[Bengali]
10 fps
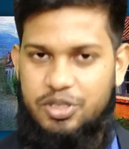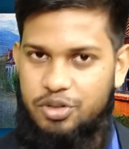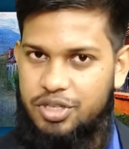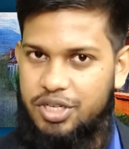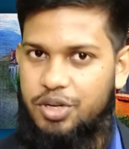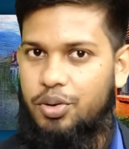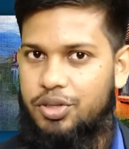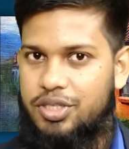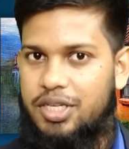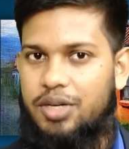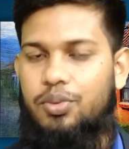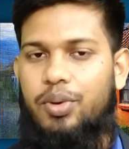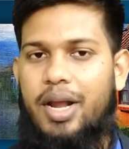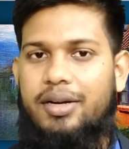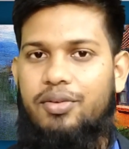ভিসকোসিটি হচ্ছে
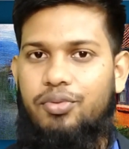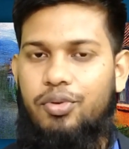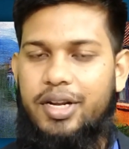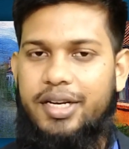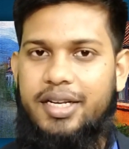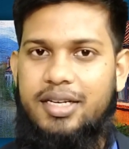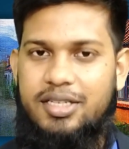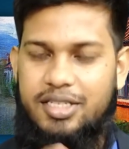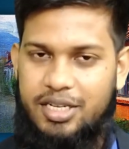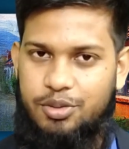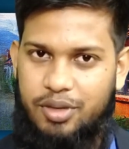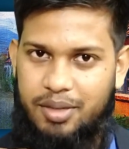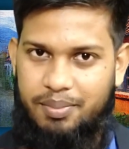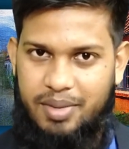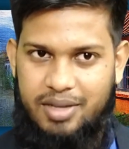কোন একটা ফ্লুইডের সেই
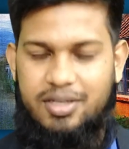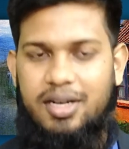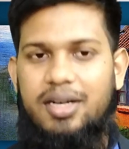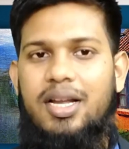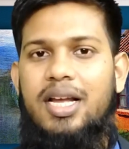ধরনের মেজার